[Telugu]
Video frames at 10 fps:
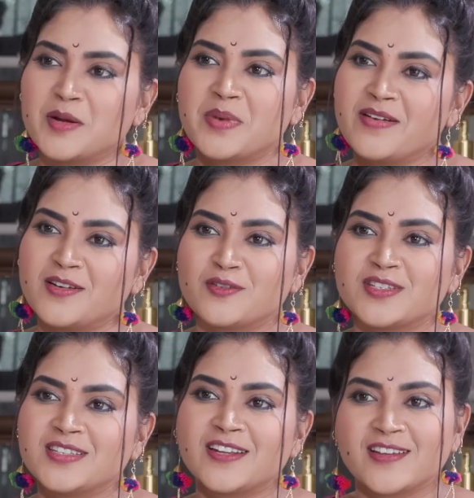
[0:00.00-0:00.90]
వన్ బై వన్
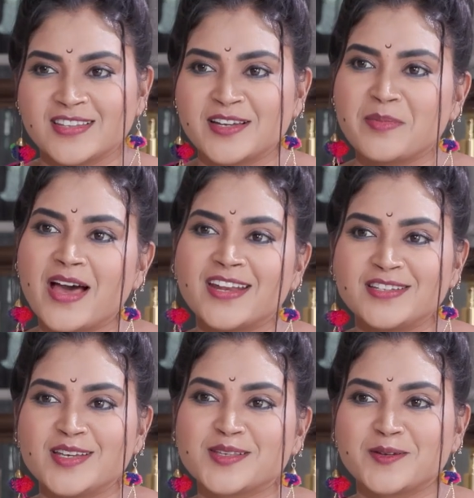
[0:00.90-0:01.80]
వచ్చిన తర్వాత
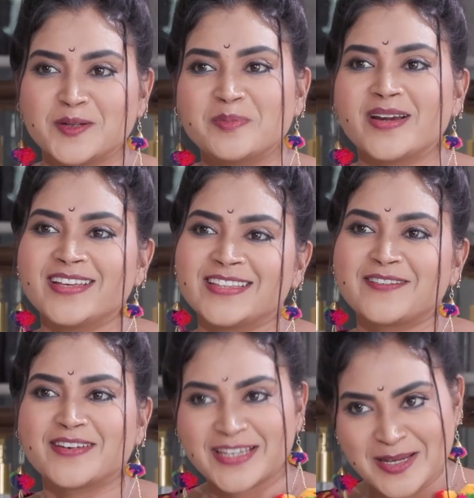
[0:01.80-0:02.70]
మ్యారేజ్ చేసుకొని బ్రేక్
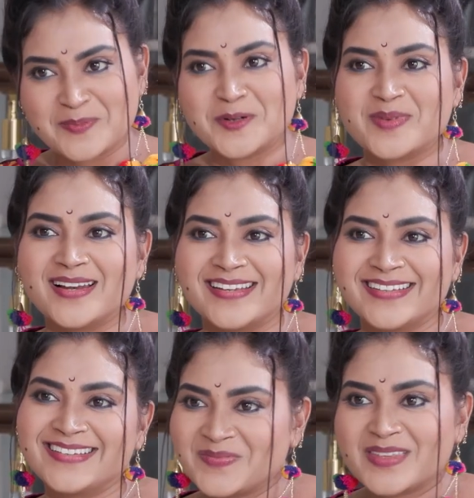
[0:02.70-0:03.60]
తర్వాత ఇప్పుడు మళ్ళీ
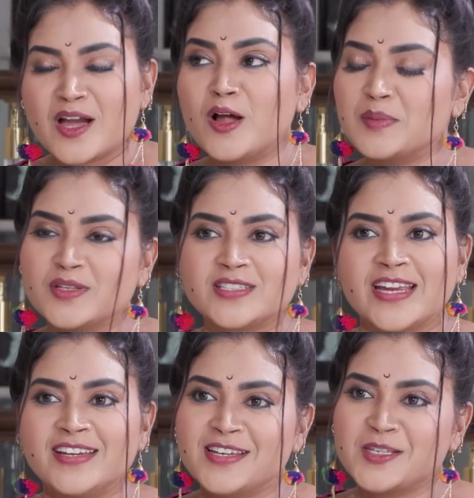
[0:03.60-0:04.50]
ఆల్మోస్ట్
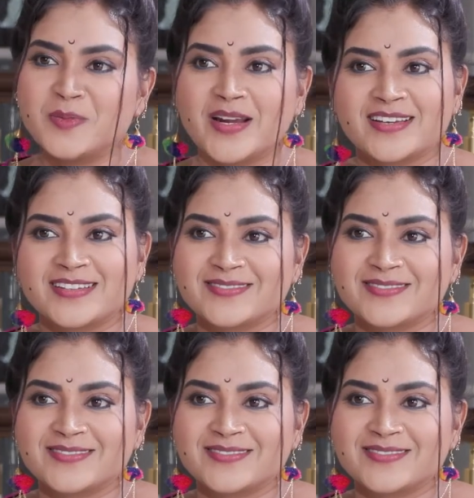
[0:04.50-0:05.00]
టెన్ ఇయర్స్ బ్రేక్